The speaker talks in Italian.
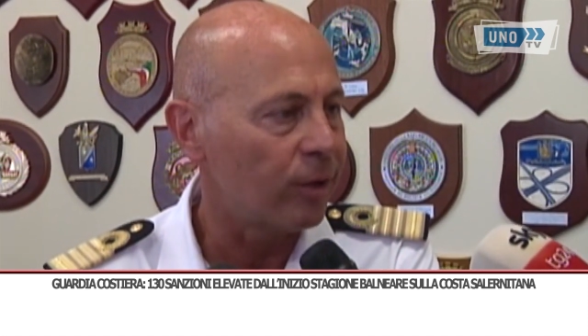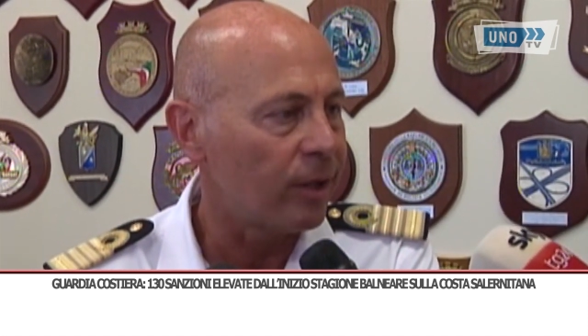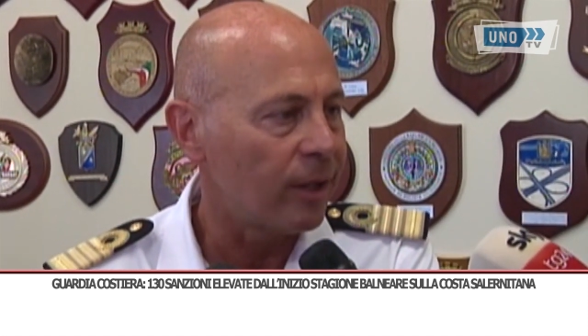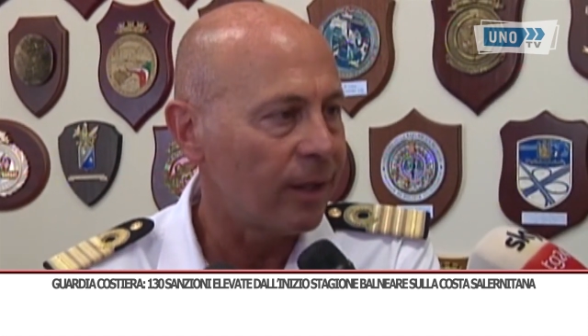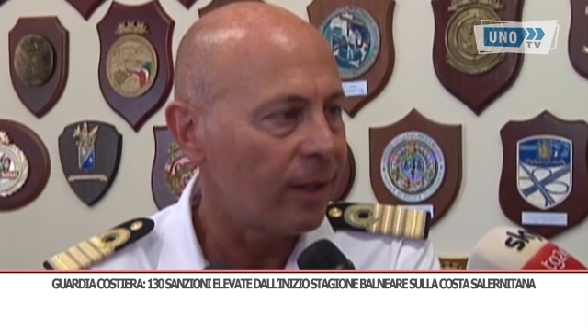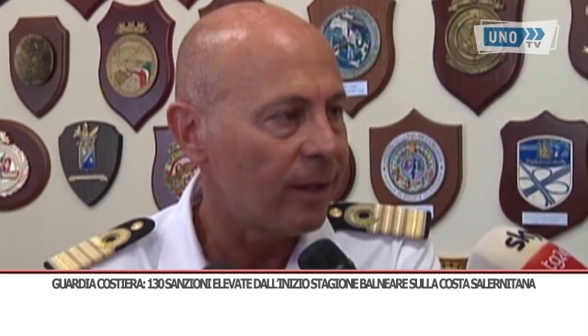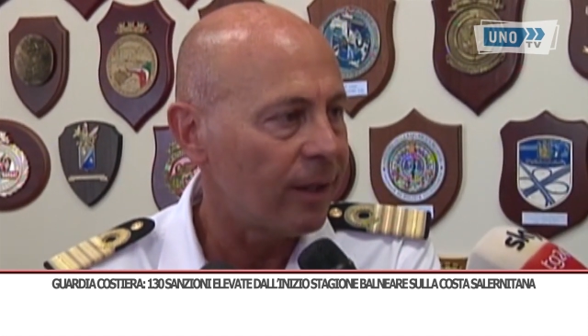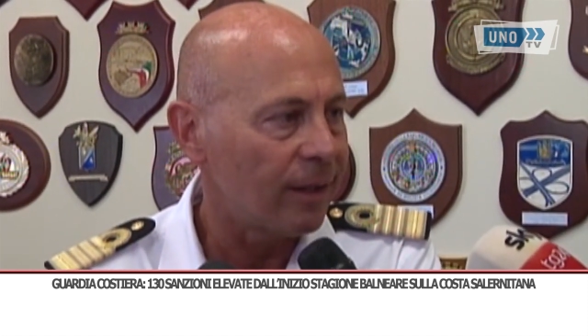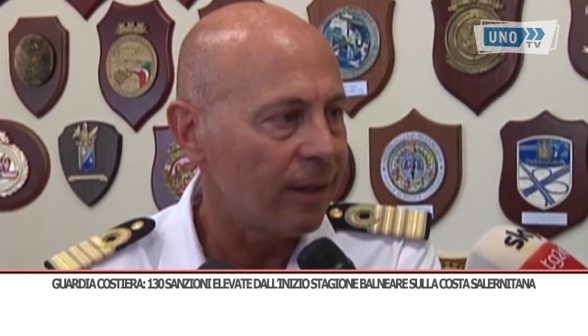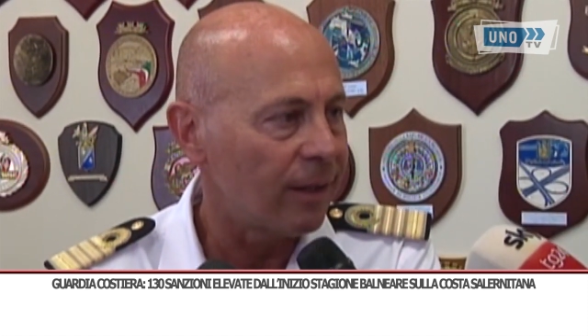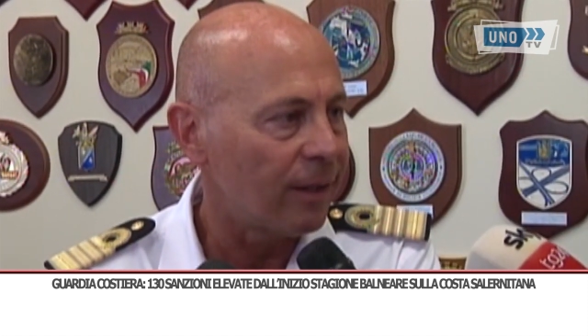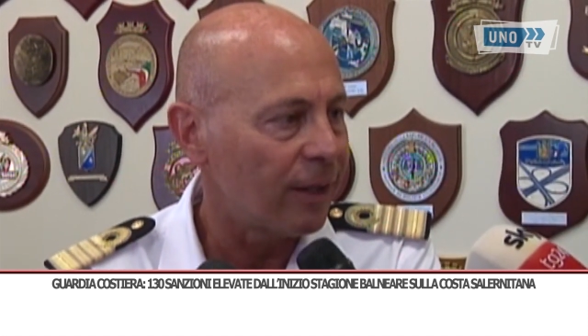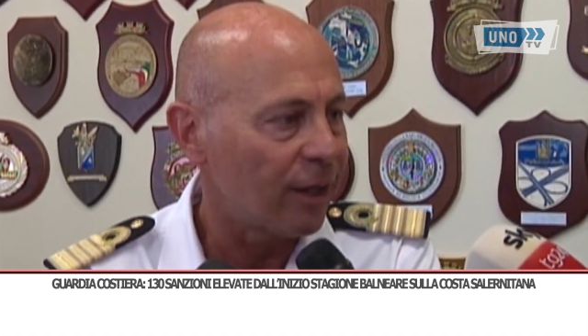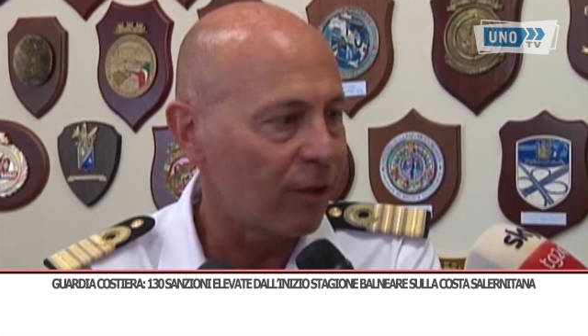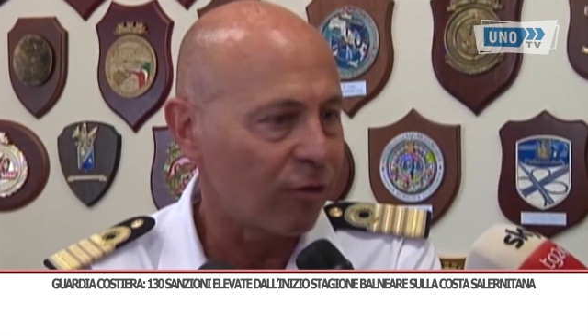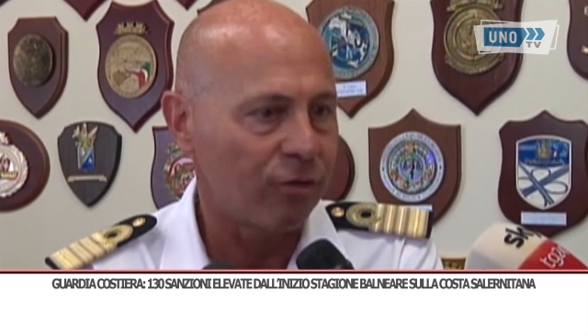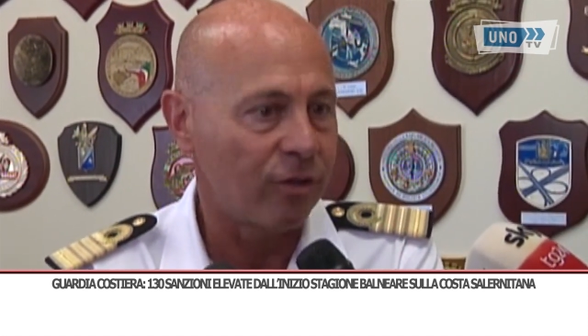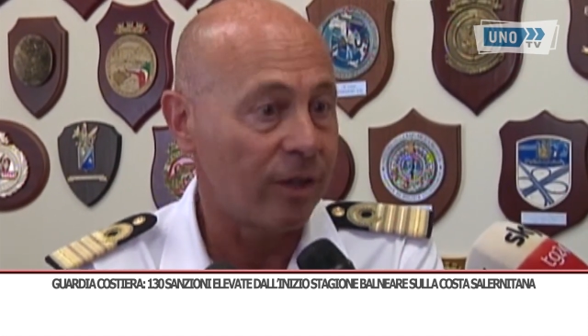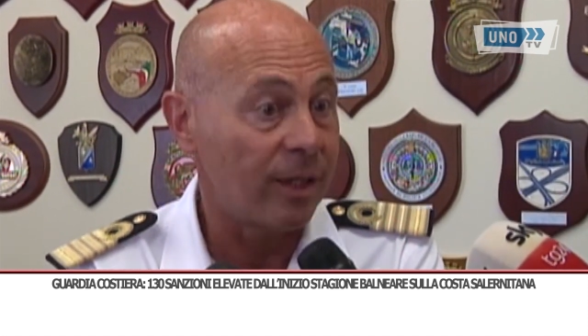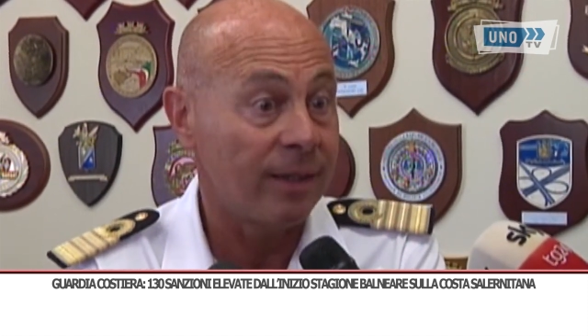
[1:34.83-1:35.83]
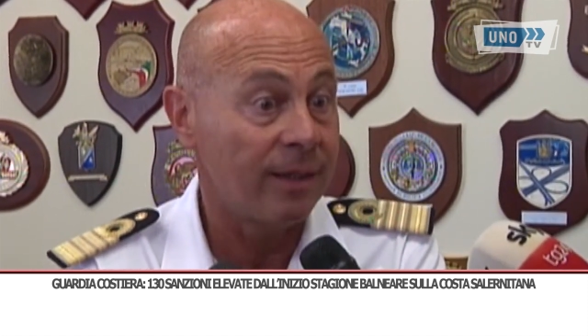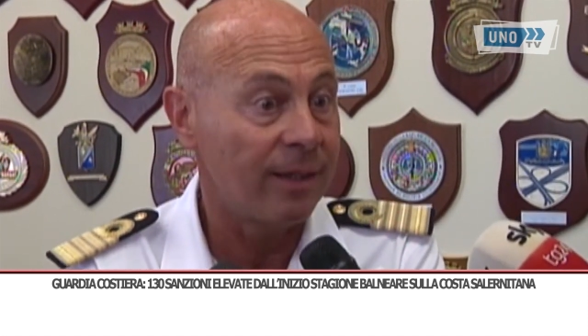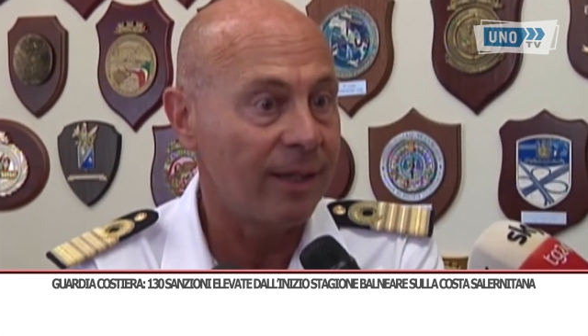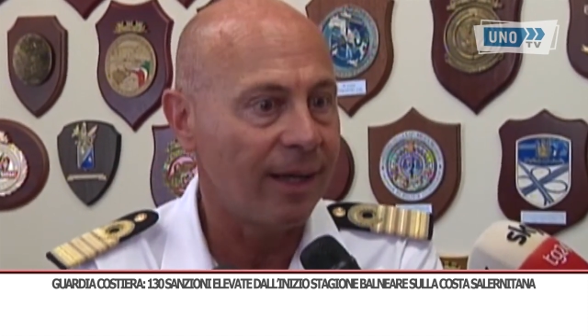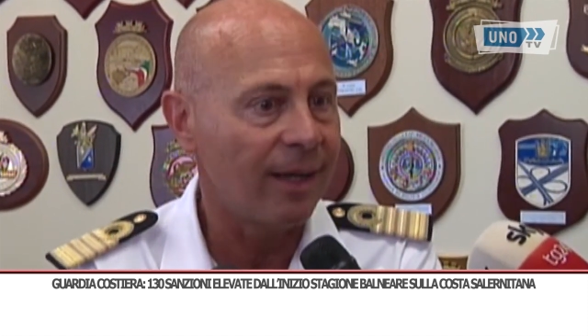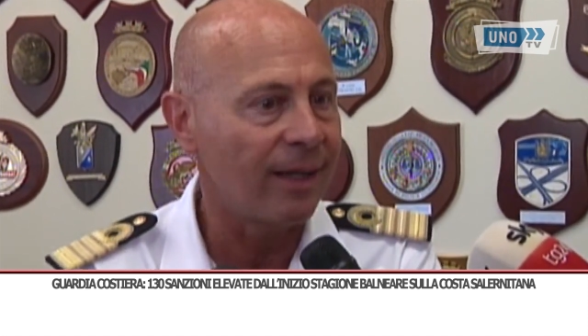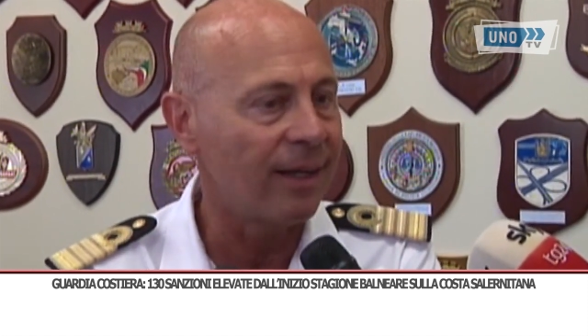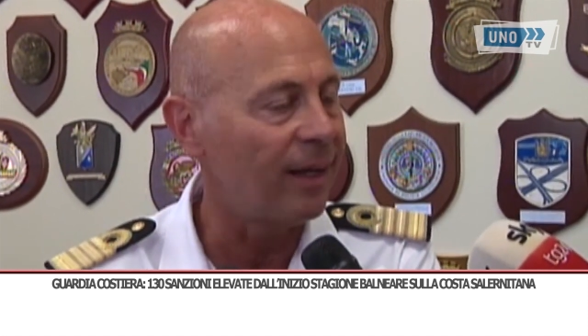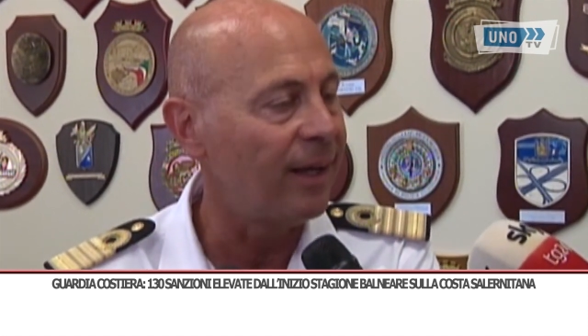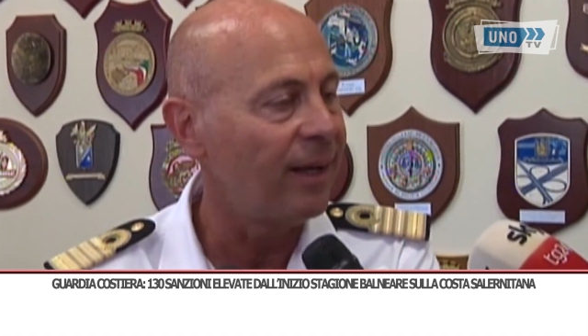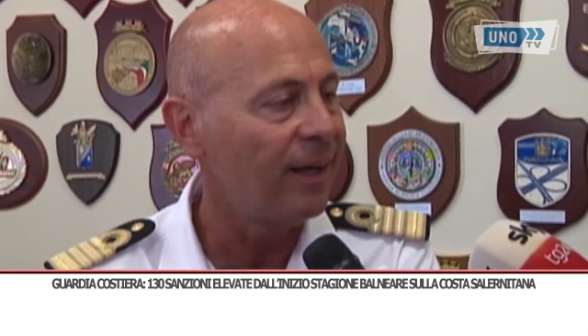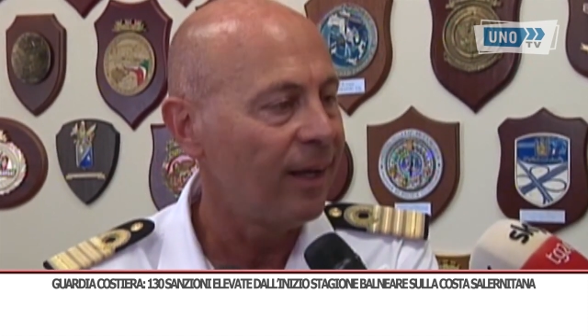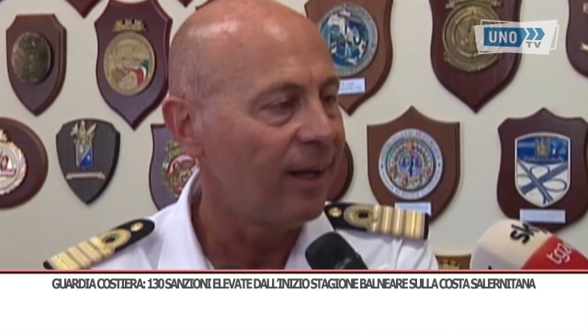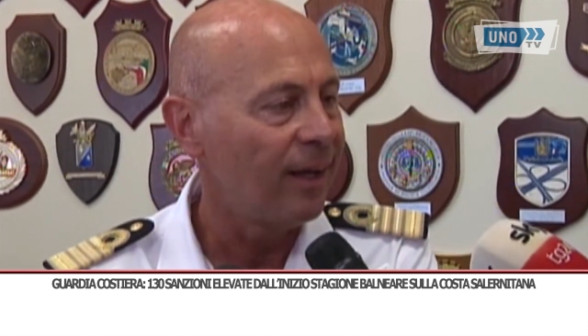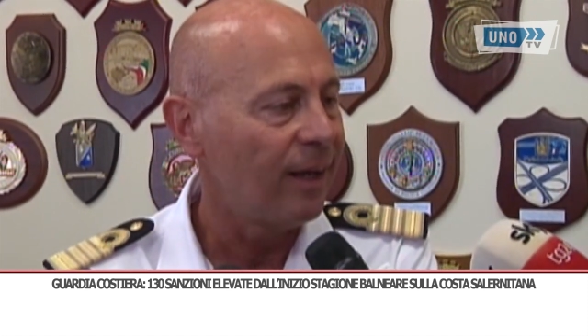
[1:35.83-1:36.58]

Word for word: e lasciare andare